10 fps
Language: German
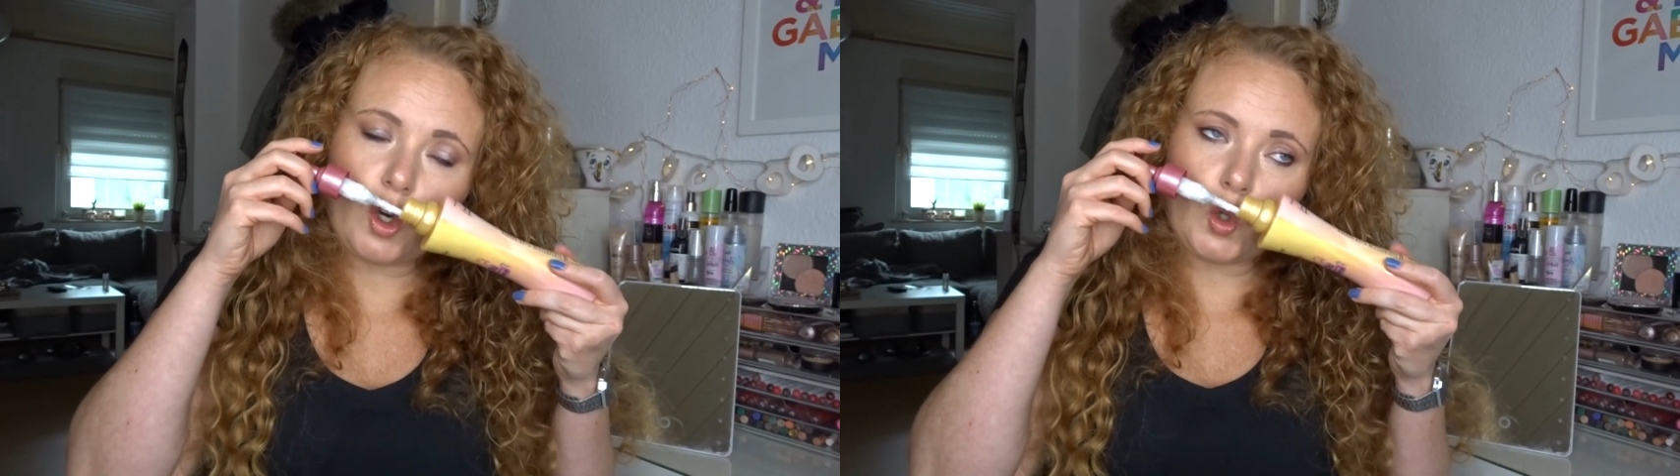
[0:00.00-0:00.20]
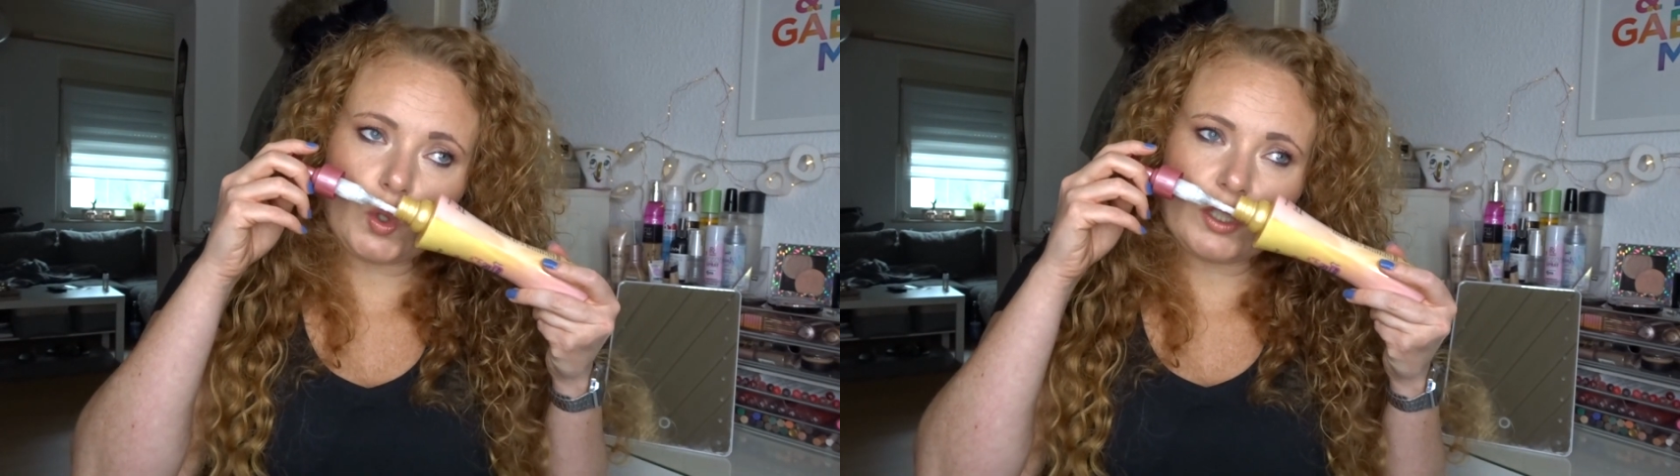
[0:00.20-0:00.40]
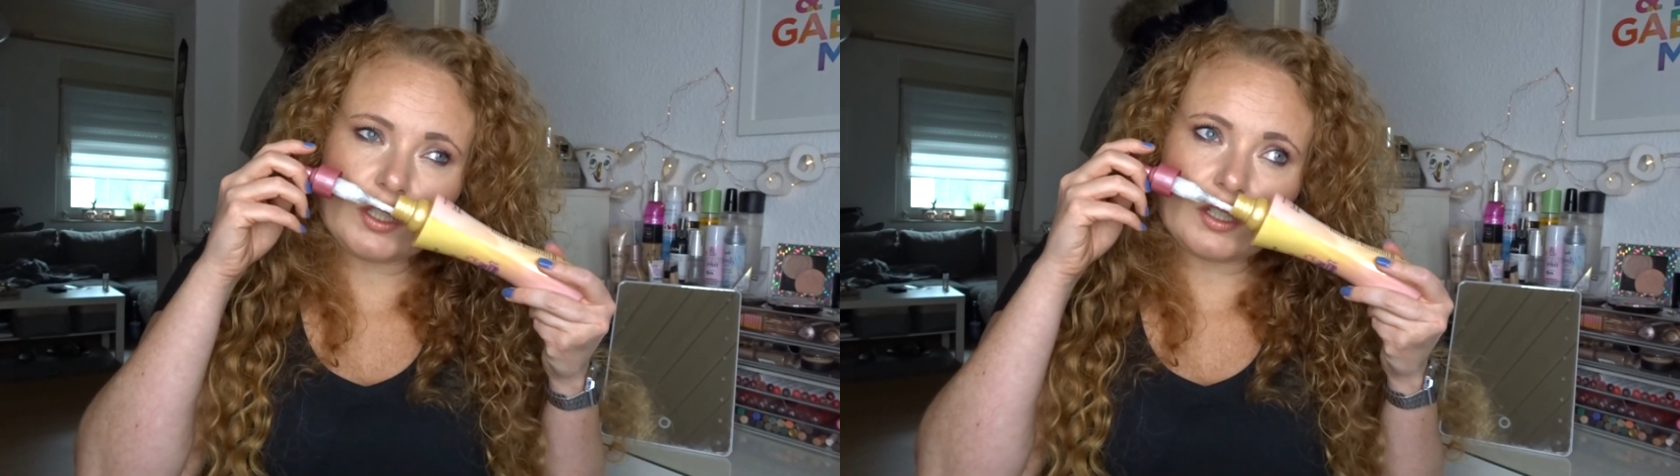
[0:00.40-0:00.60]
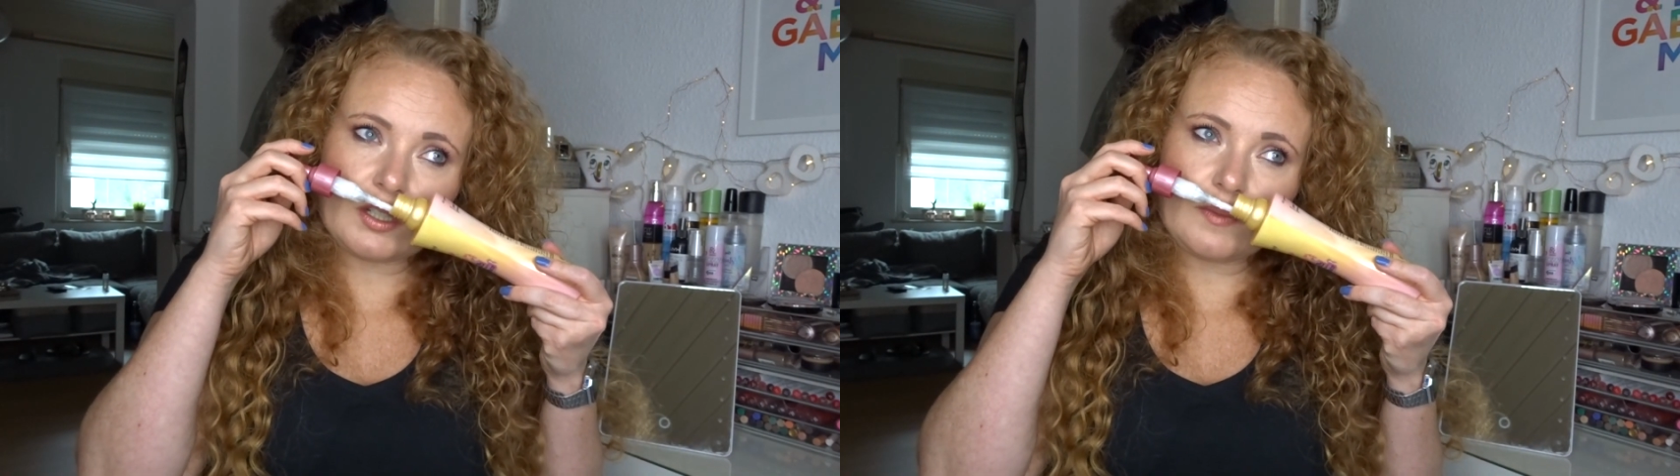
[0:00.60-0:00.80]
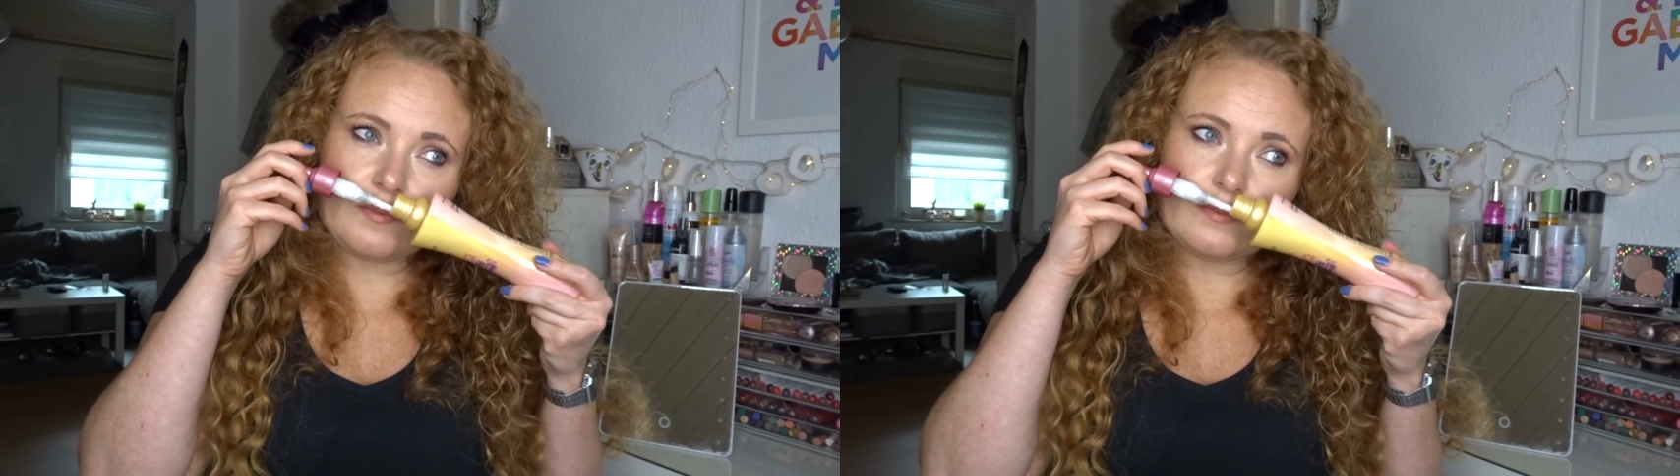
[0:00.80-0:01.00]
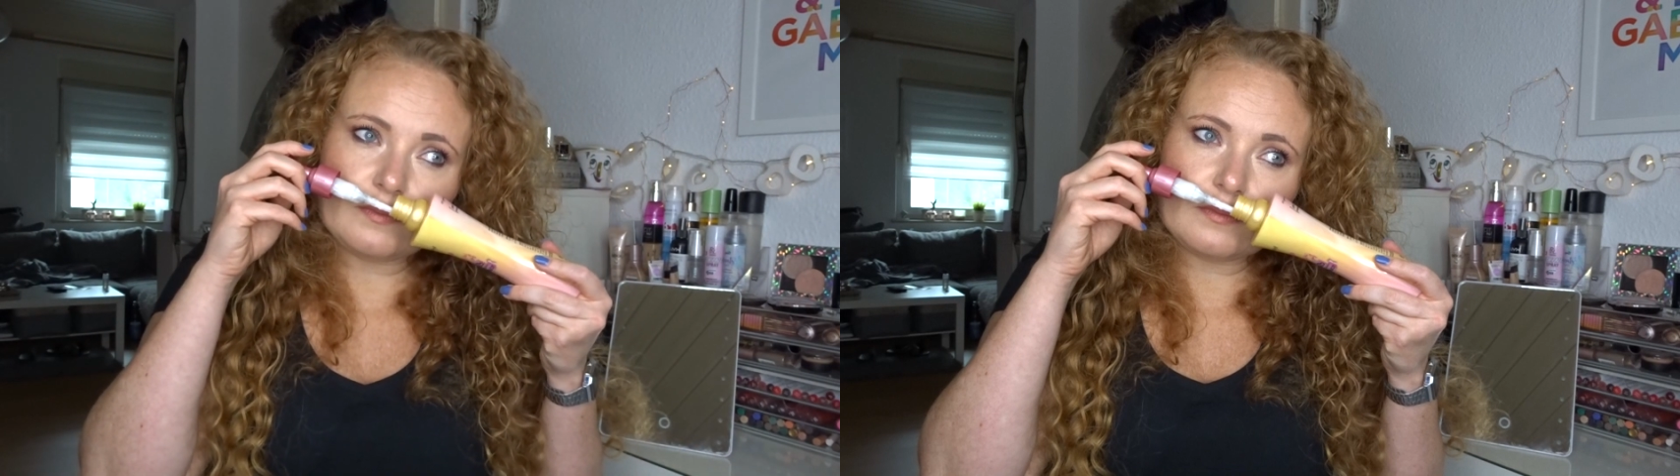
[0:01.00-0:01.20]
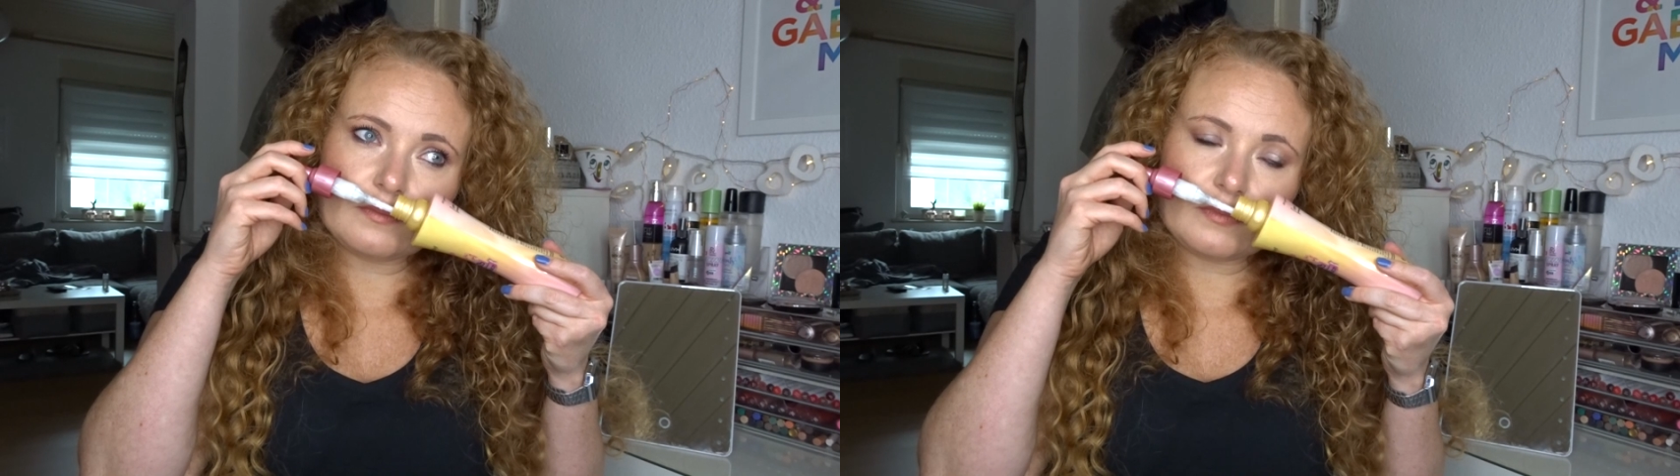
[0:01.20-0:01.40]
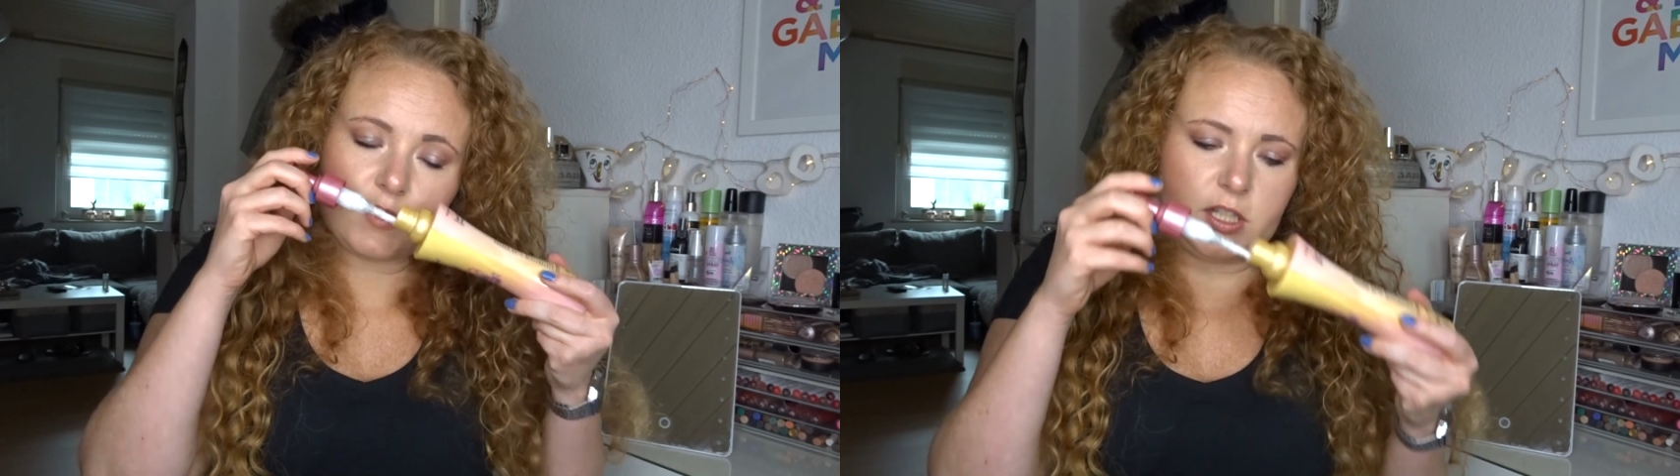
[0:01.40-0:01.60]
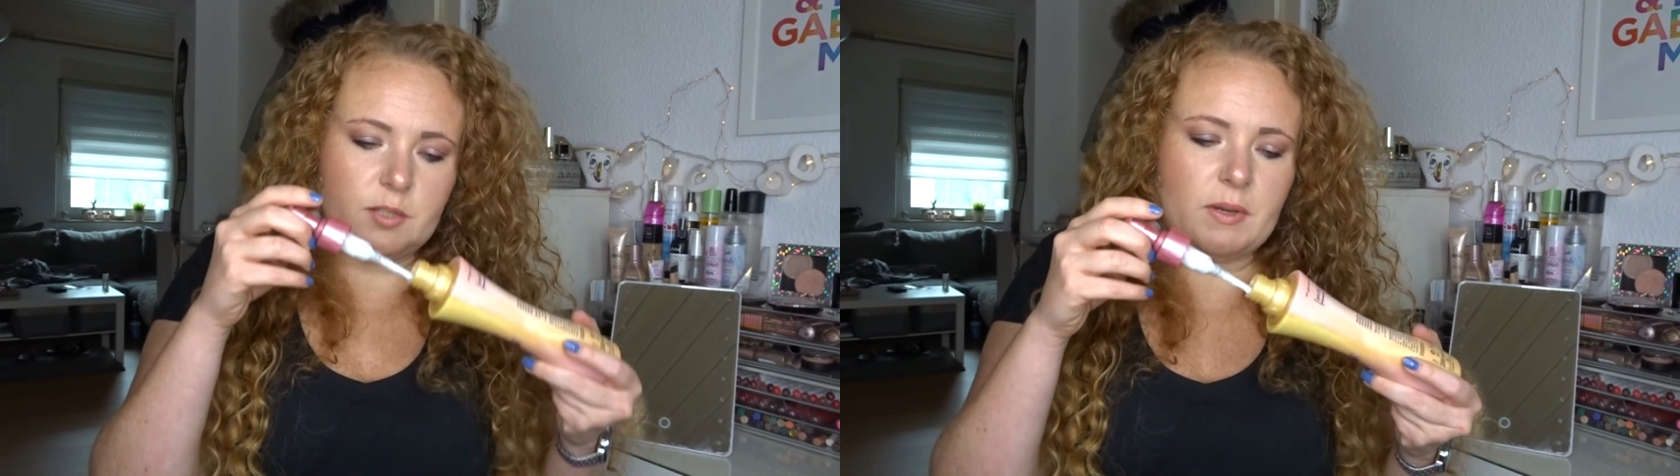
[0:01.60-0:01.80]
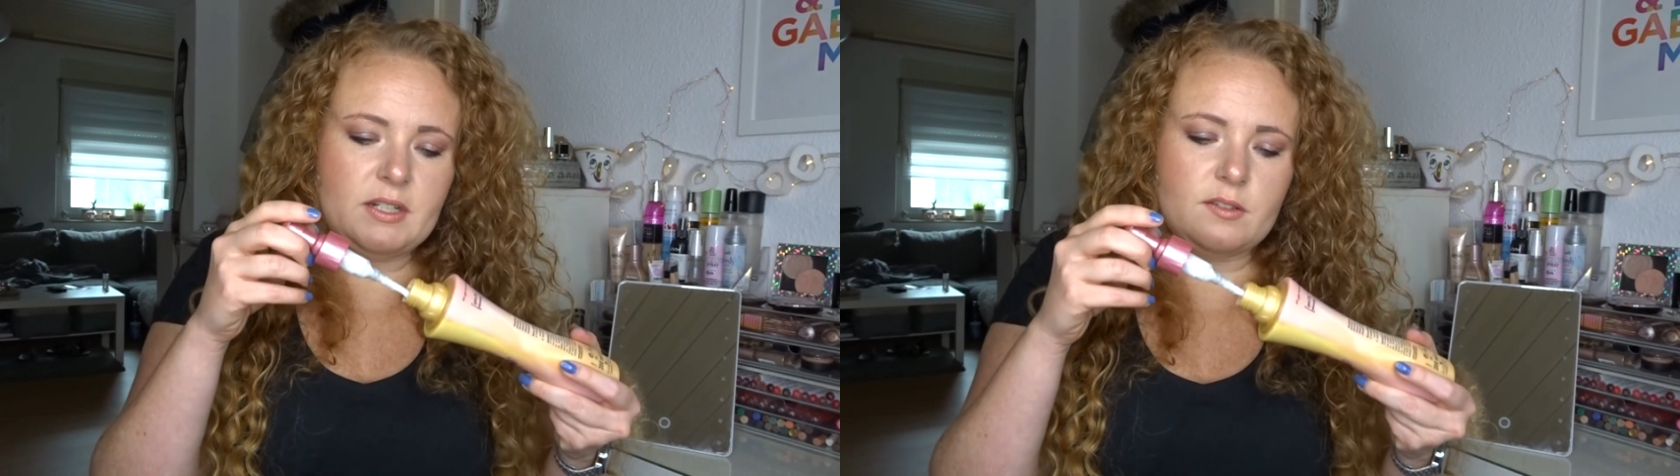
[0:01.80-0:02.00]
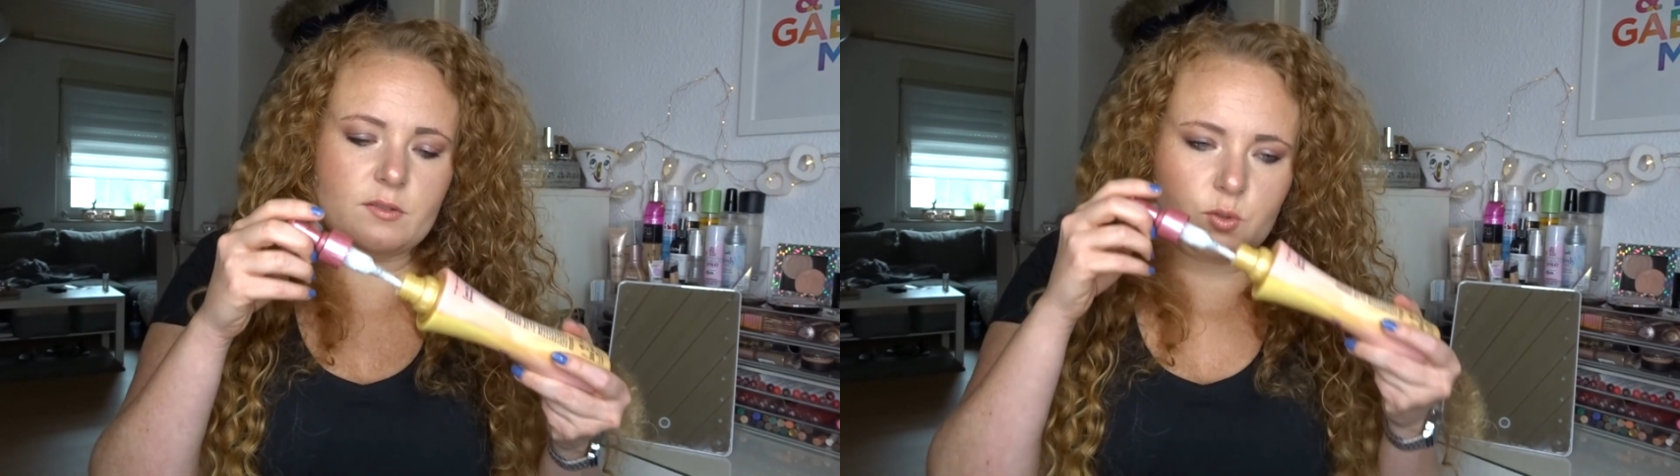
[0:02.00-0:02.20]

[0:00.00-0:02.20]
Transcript: Und ähm, ich mag diesen